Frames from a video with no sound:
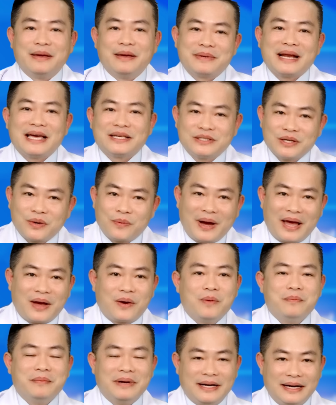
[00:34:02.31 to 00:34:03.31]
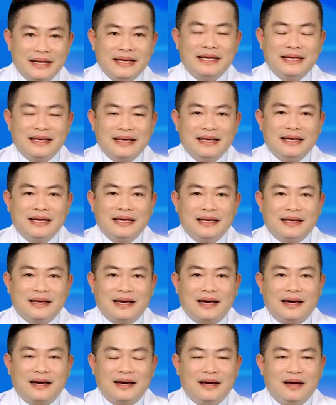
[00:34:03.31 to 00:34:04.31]
tra sức khỏe của mình đi.
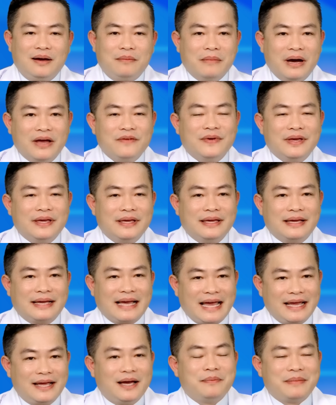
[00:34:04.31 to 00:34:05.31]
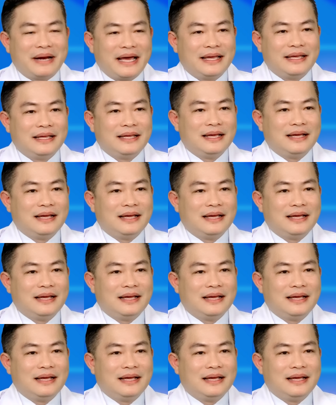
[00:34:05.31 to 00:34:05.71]
Bởi vì ngày hôm nay